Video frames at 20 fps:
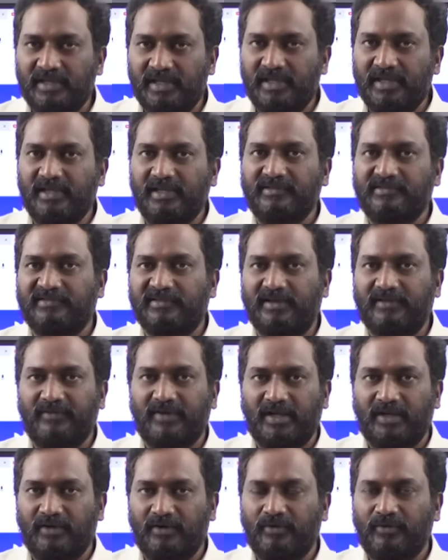ఈ
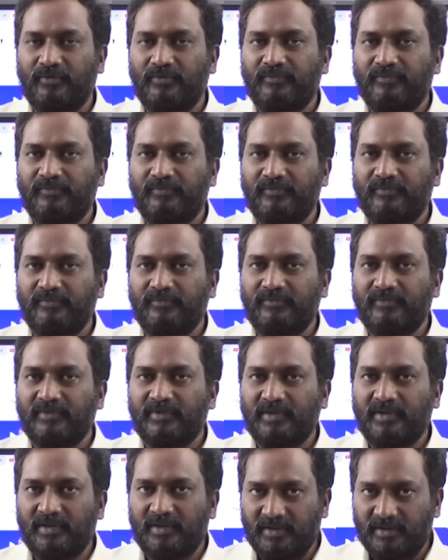సర్వేల్లో
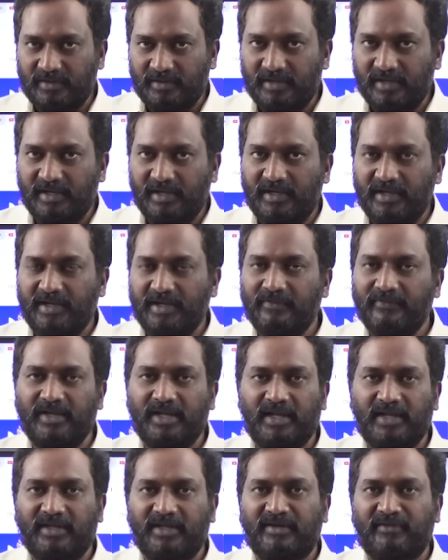ఈ రెండు
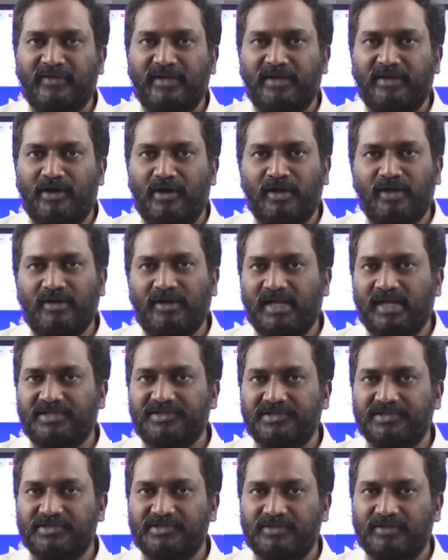వేల ఇరవై నాలుగు
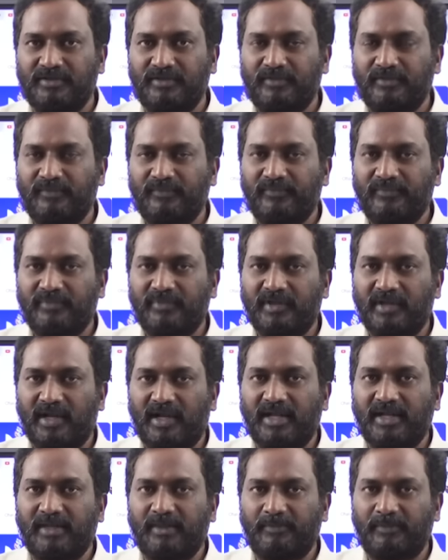ఎలక్షన్స్లో
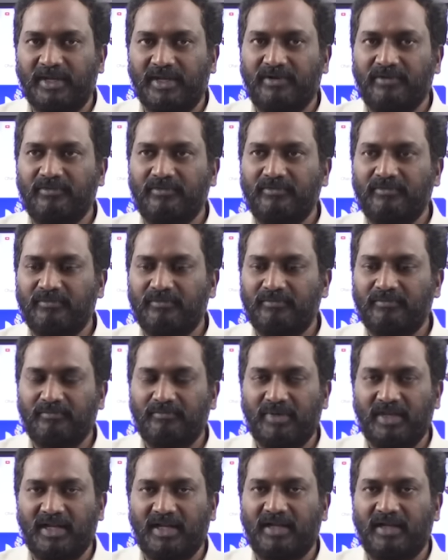ఆయన పేరు
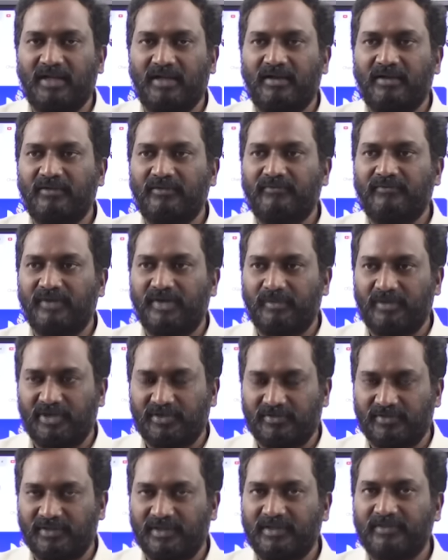బలంగా
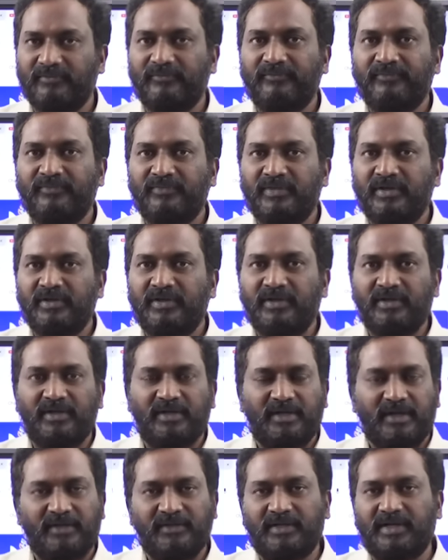వినబడుతుంది
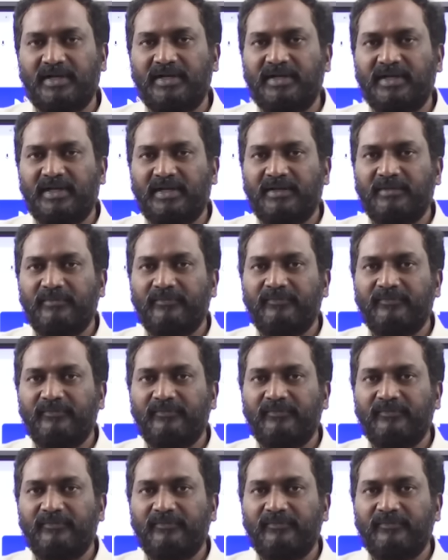ఎందుకంటే